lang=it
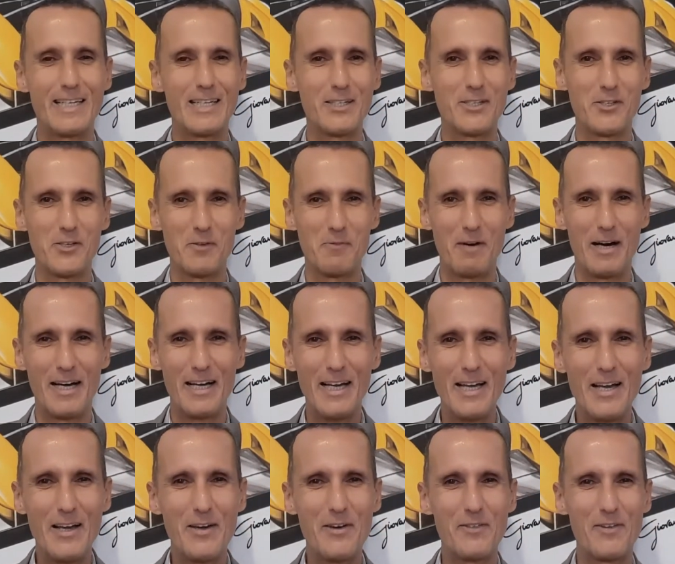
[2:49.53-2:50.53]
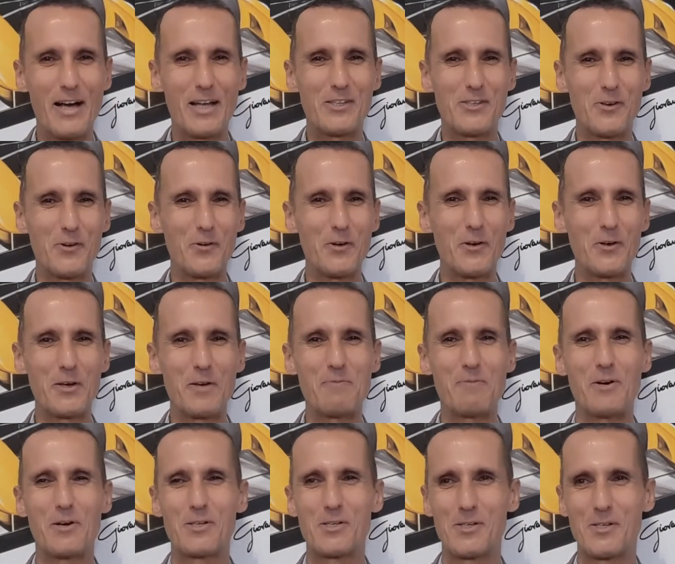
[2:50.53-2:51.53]
insomma, faccio quello che
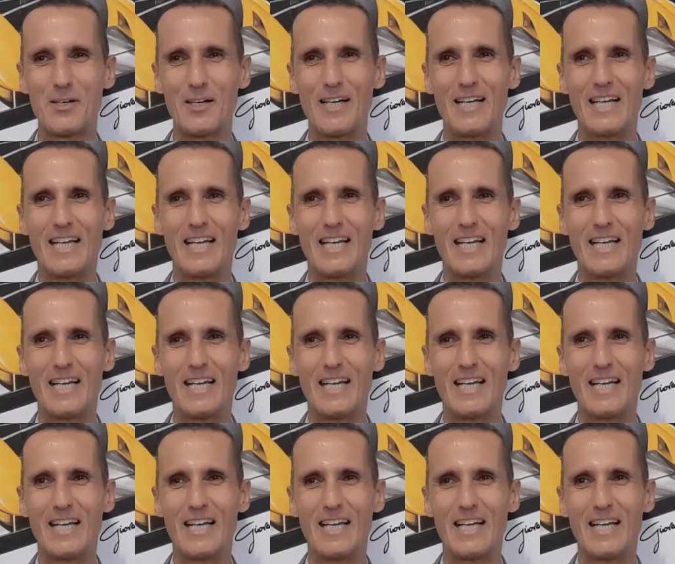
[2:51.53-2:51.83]
posso.